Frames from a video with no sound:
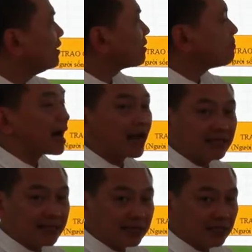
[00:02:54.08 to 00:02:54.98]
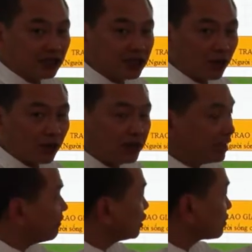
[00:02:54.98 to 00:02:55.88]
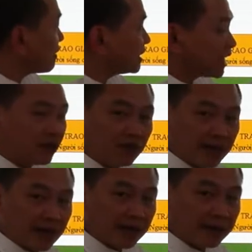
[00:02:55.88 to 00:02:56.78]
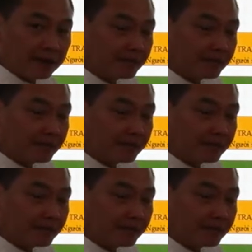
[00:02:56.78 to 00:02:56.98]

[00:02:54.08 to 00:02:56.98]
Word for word: việc mang lại giá trị cho xã hội. Vậy chúng ta phải dạy nó việc này.